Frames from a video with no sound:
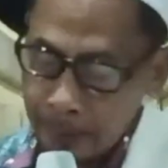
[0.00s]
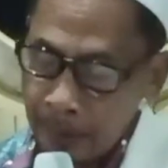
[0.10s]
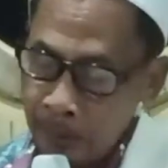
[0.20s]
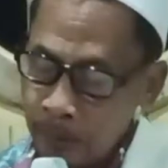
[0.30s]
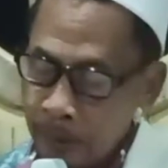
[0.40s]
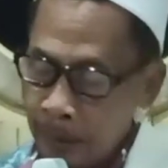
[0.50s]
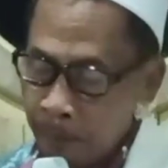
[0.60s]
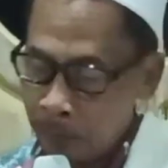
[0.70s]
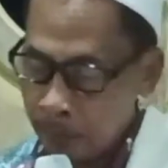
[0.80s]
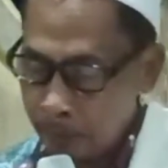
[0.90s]
kalau
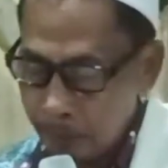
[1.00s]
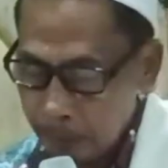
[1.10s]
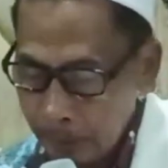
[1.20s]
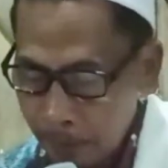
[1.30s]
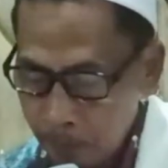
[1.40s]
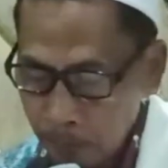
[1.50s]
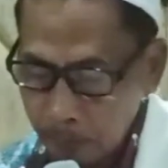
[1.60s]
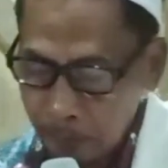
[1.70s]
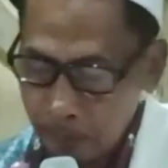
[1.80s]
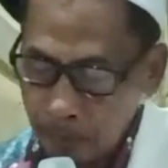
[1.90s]
ngapu
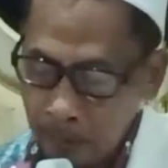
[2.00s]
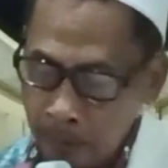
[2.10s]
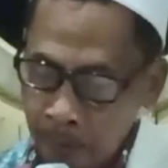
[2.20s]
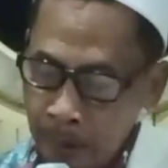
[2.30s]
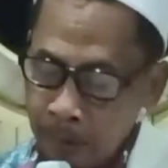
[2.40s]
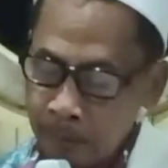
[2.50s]
ngapura